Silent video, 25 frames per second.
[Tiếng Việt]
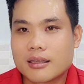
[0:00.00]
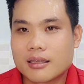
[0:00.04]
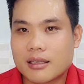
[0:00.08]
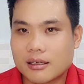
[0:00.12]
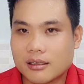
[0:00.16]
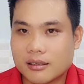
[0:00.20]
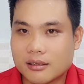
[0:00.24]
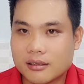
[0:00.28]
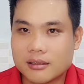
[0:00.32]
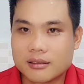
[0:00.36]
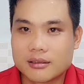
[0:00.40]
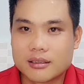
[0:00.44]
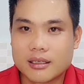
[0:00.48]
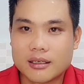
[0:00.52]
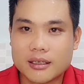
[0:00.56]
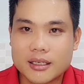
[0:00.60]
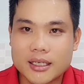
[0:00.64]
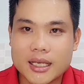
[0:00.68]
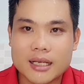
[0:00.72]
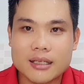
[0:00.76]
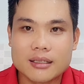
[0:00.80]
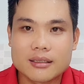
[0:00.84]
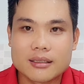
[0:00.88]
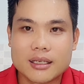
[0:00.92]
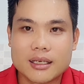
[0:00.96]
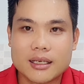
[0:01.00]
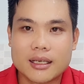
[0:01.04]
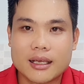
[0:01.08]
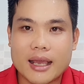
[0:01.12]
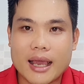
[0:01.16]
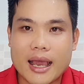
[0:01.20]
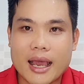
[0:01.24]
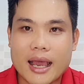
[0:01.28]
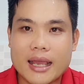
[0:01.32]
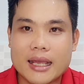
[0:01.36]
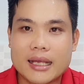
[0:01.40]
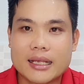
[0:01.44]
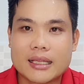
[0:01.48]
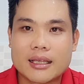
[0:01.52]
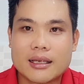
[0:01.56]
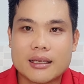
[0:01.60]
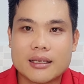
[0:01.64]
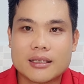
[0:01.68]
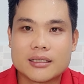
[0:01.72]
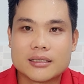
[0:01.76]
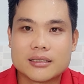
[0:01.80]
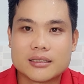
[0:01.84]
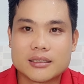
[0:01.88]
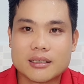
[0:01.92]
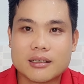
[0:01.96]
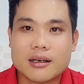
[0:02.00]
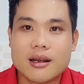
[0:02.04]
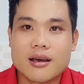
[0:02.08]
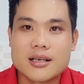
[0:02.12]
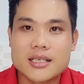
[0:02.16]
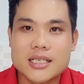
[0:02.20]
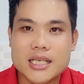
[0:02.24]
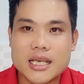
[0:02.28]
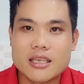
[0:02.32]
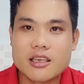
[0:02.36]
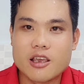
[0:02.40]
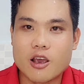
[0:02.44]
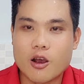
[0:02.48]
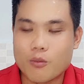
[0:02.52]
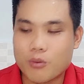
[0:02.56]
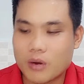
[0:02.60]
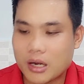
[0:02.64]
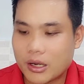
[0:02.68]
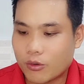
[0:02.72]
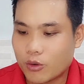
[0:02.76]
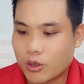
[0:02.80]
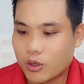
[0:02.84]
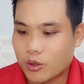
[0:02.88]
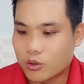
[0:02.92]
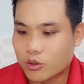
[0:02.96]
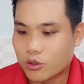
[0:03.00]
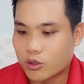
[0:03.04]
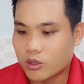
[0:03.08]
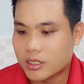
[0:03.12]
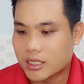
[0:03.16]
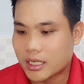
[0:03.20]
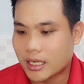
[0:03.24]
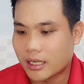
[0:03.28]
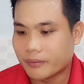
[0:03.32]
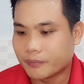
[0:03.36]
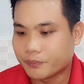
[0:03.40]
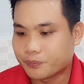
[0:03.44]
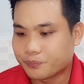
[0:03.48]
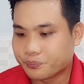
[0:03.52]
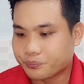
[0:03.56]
tự tự khách thì ai thì người đó sẽ nhột hay quý cô chú anh chị